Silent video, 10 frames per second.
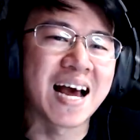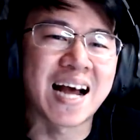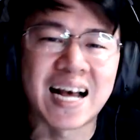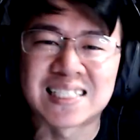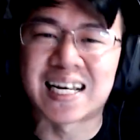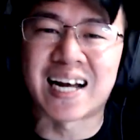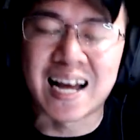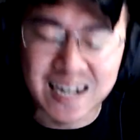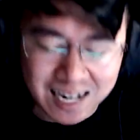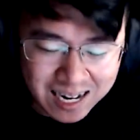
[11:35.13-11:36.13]
guys. Ya
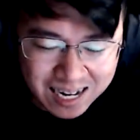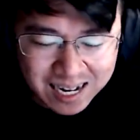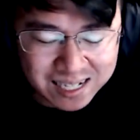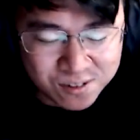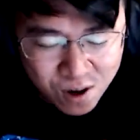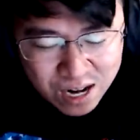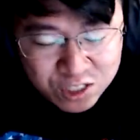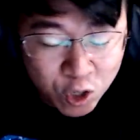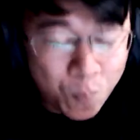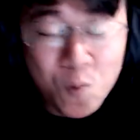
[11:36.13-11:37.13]
kan uh, gua udah
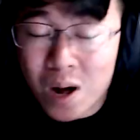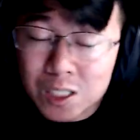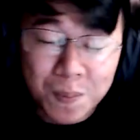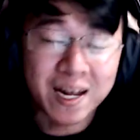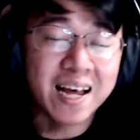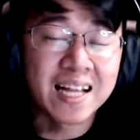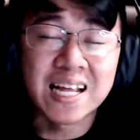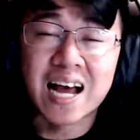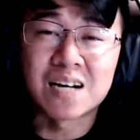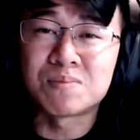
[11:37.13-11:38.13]
cukup puas pakai
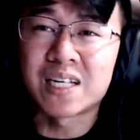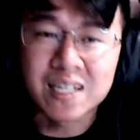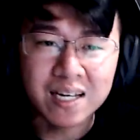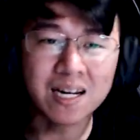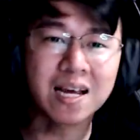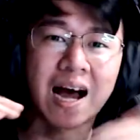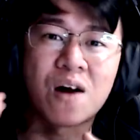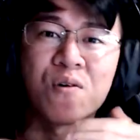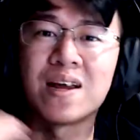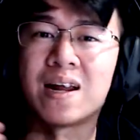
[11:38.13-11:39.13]
G36C-nya
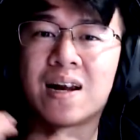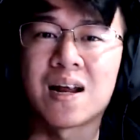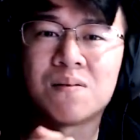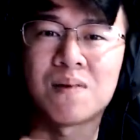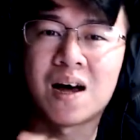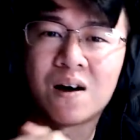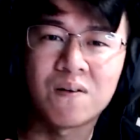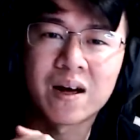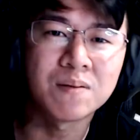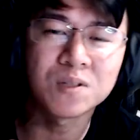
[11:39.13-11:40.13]
dikawinin nama
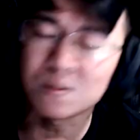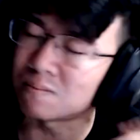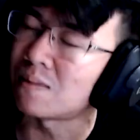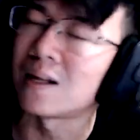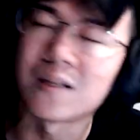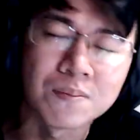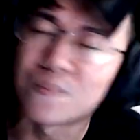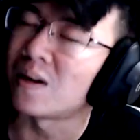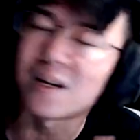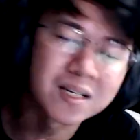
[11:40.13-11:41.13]
AWM tuh mantep
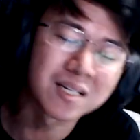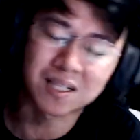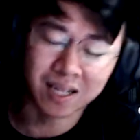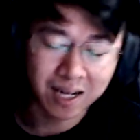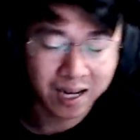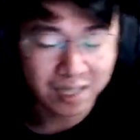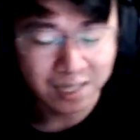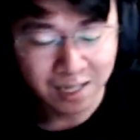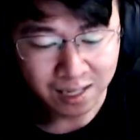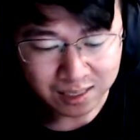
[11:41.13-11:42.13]
banget ya kan.
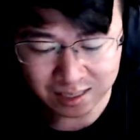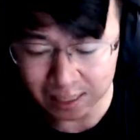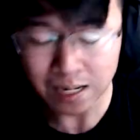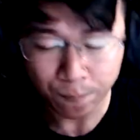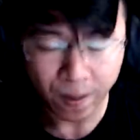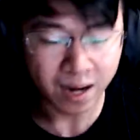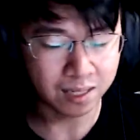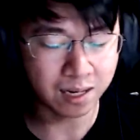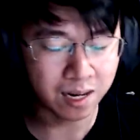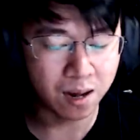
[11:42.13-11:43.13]
Sedep
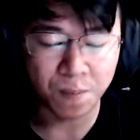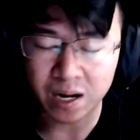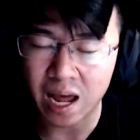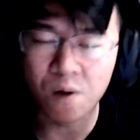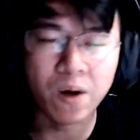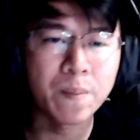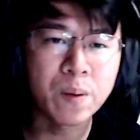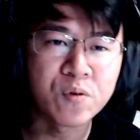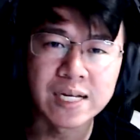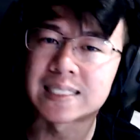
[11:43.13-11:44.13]
banget kena apalagi AWM-nya
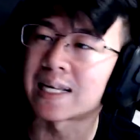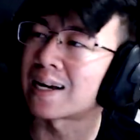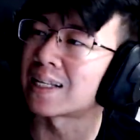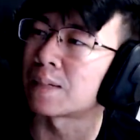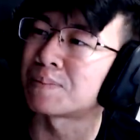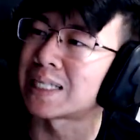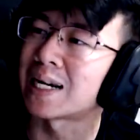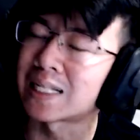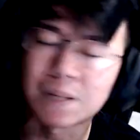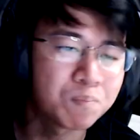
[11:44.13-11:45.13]
bunyinya sel ketep
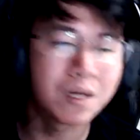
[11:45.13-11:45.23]
sel ketep.